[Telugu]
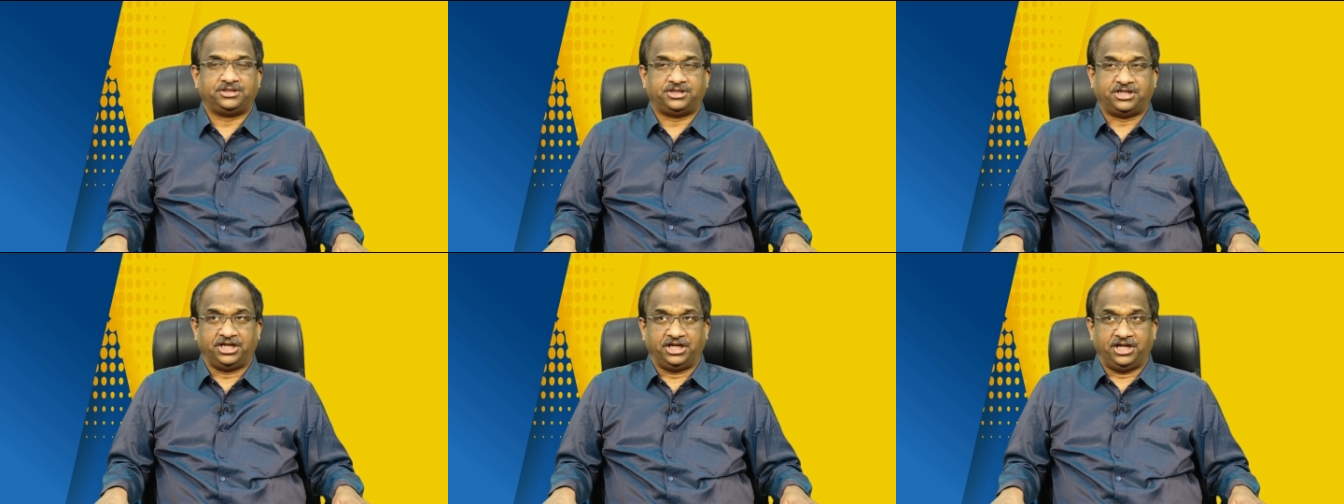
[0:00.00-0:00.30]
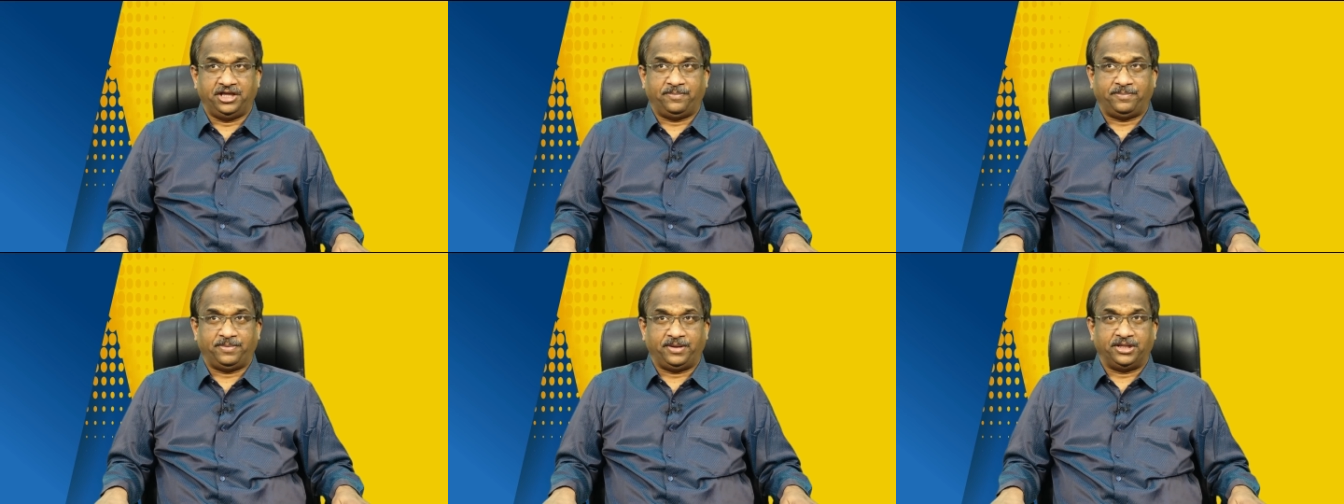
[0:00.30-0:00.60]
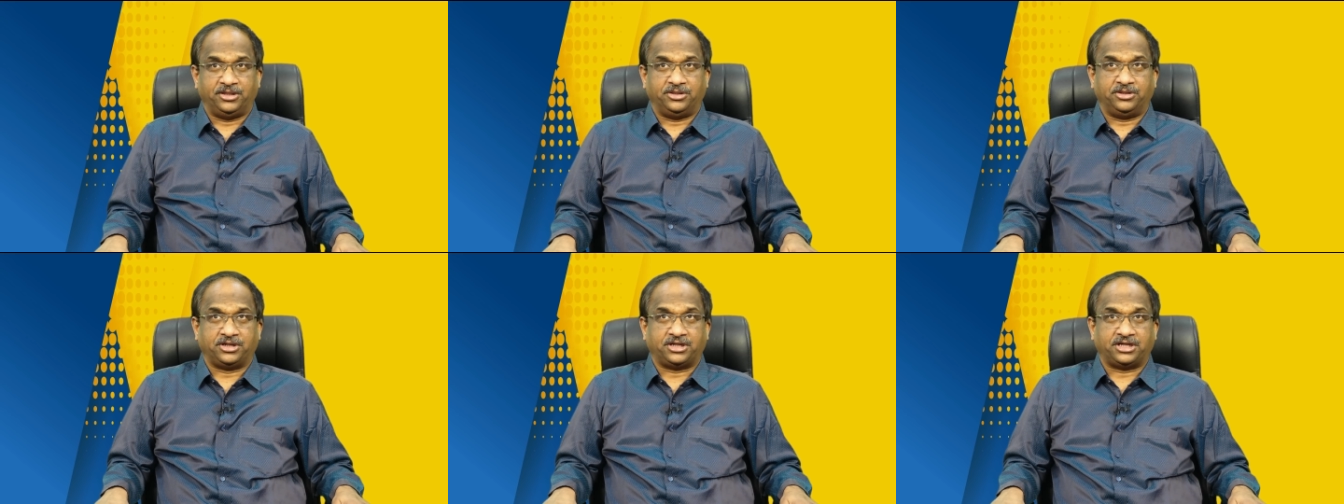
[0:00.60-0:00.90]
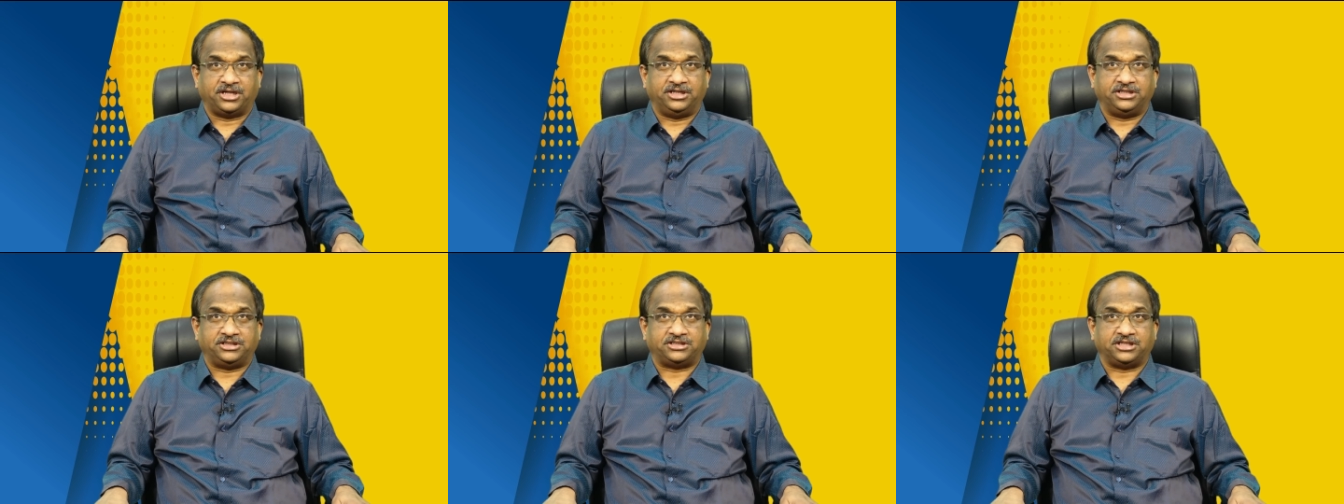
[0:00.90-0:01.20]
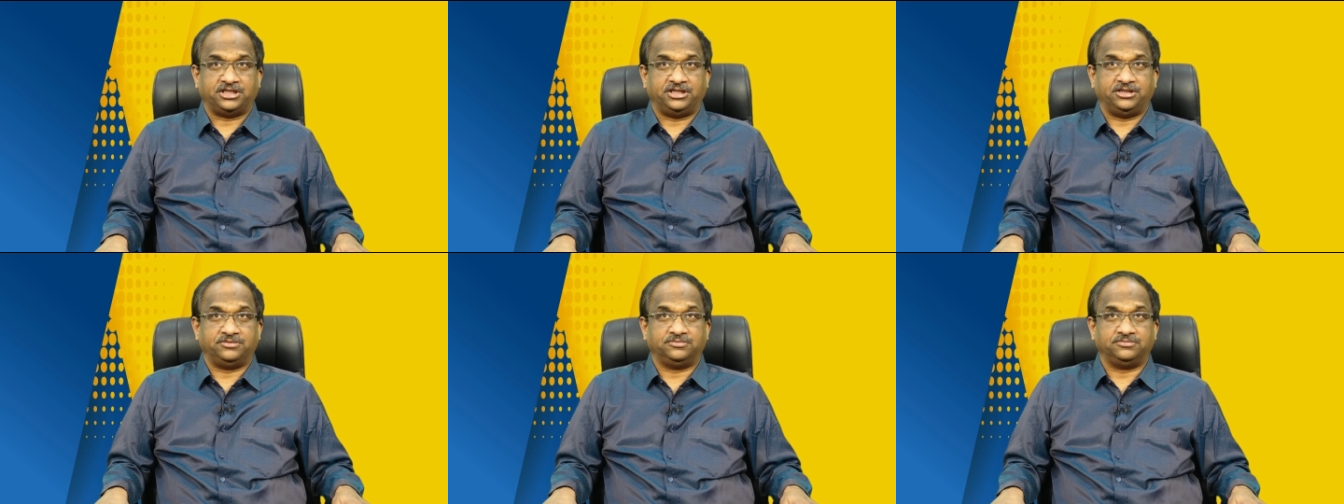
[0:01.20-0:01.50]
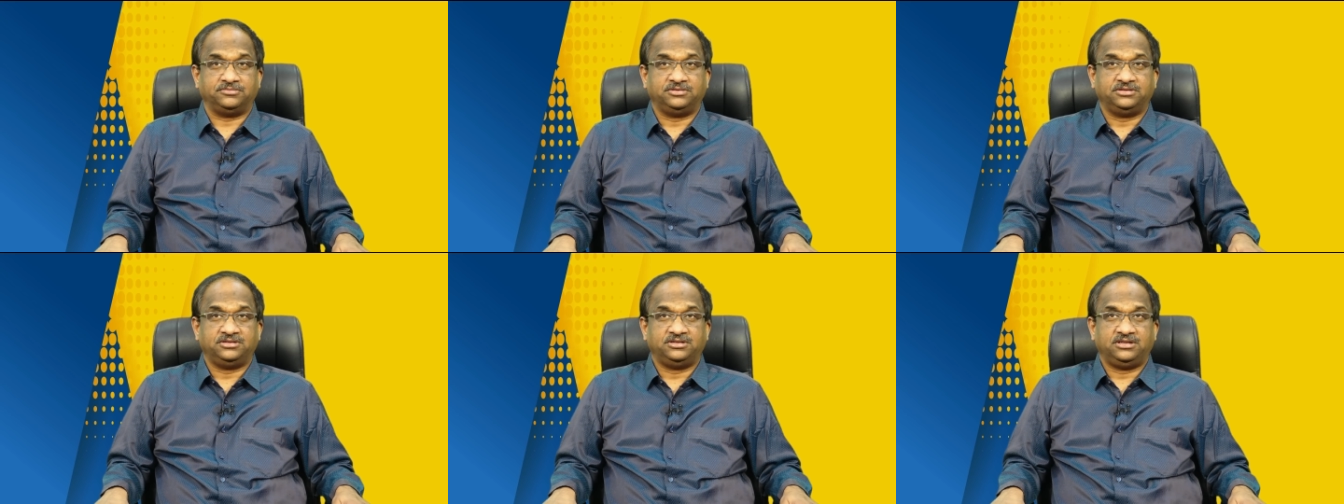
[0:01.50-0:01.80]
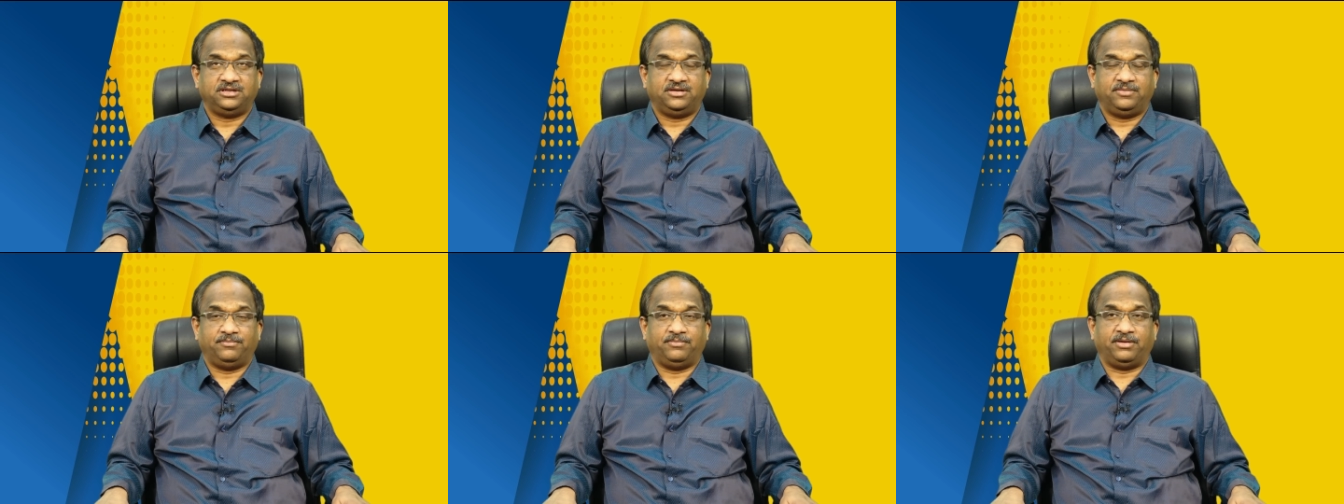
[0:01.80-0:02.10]
టీడీపీ ఎందుకు ఖండించలేదు
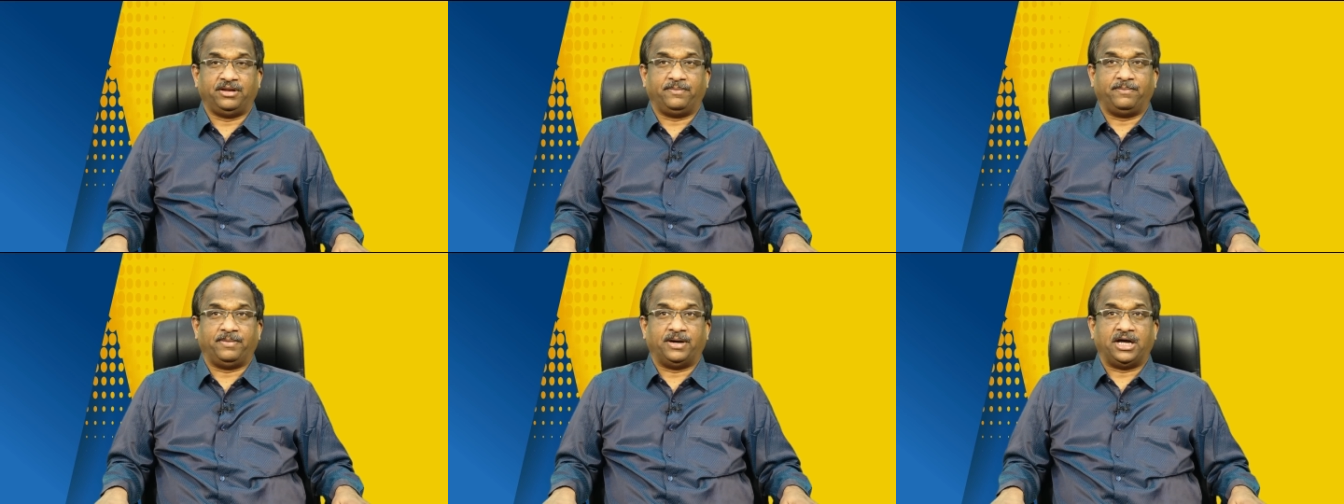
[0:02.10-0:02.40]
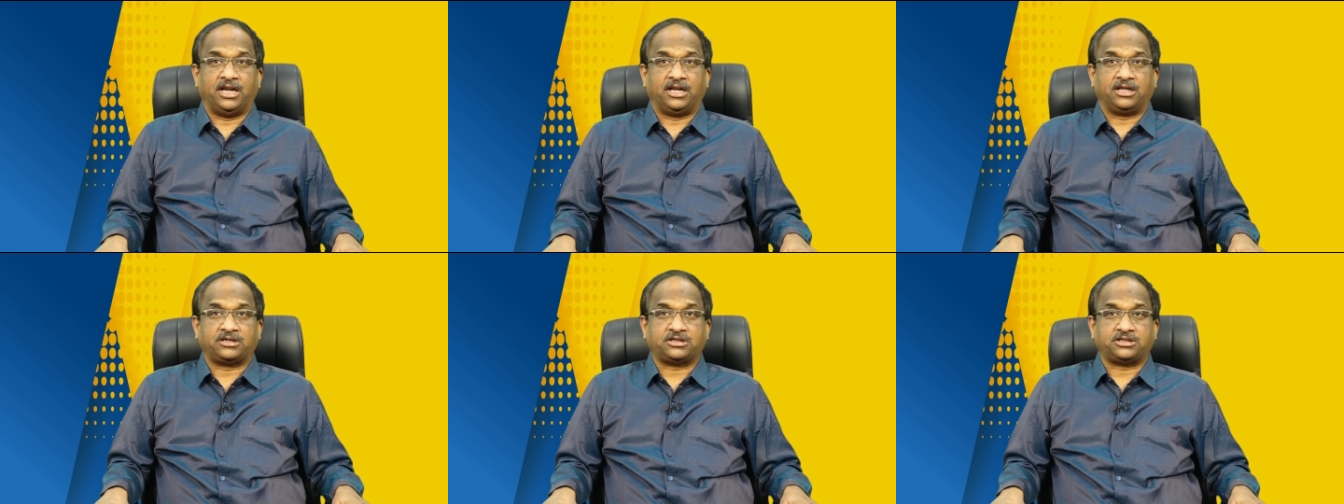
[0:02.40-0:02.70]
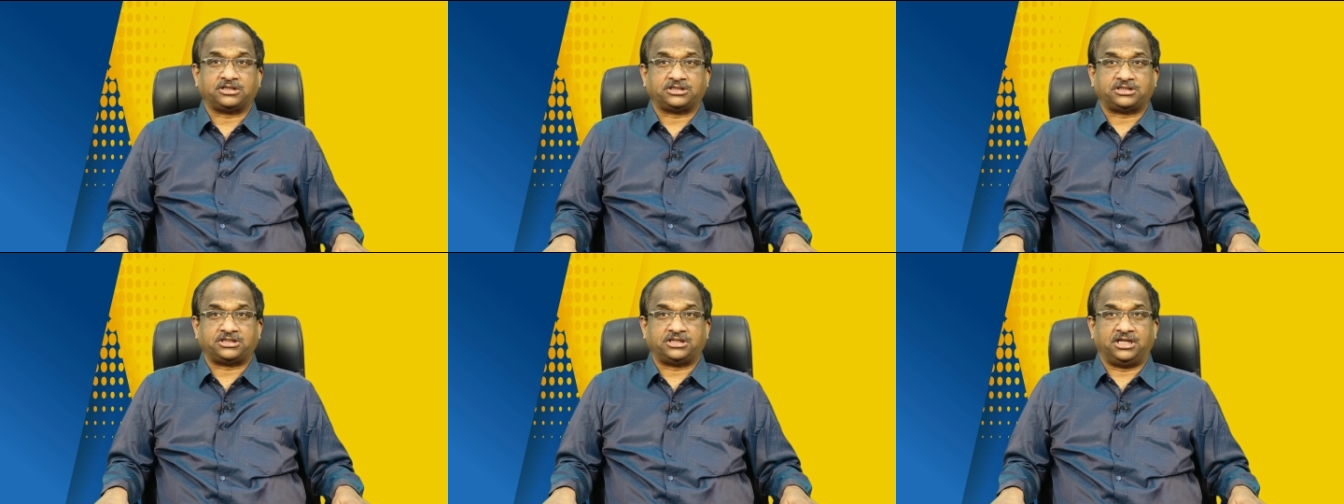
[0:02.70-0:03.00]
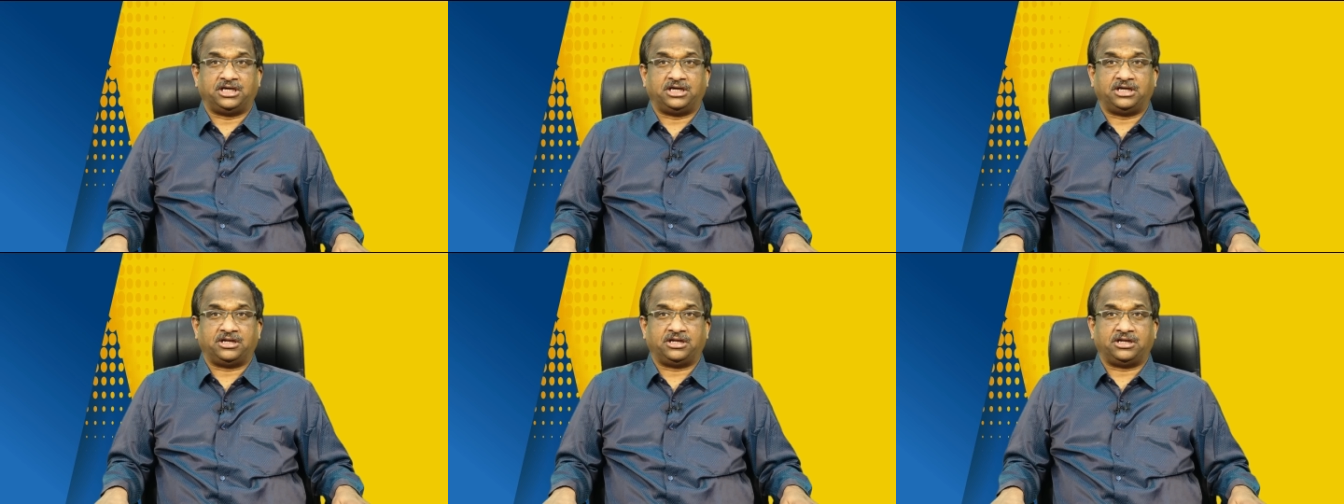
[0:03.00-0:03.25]
మరి బాలకృష్ణ